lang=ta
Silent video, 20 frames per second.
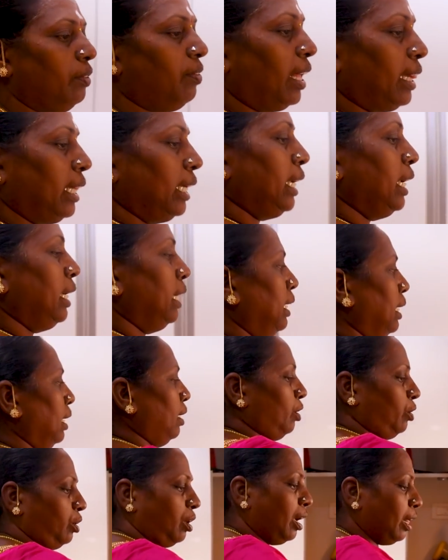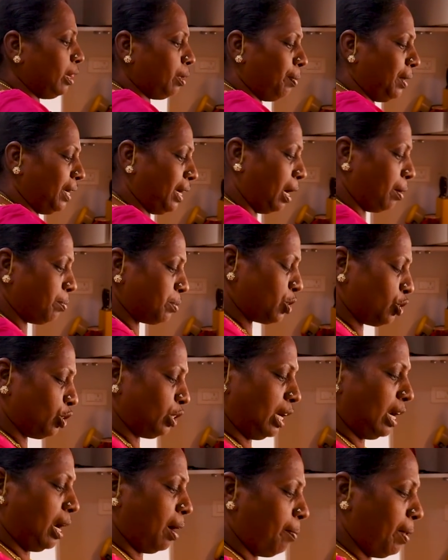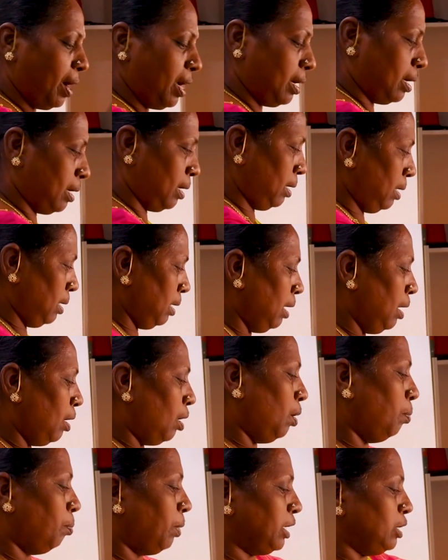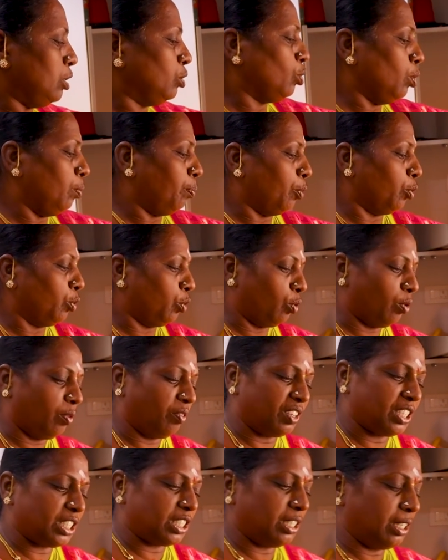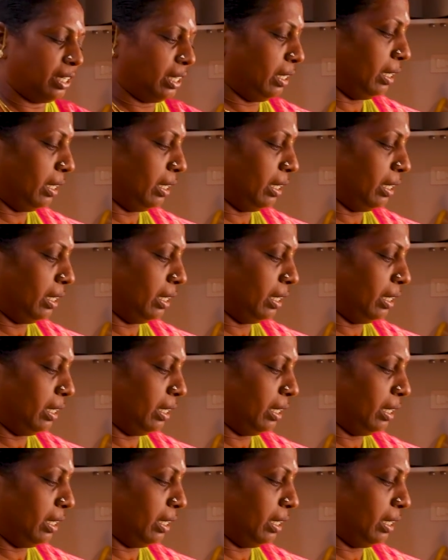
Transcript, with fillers: இது வதங்கிக்கிட்டே இருக்கட்டும் அதை போய் காமிச்சிட்டு வந்துடலாமா மஞ்சத்தூள் போட்டுருவோம் ஃபஸ்ட்டு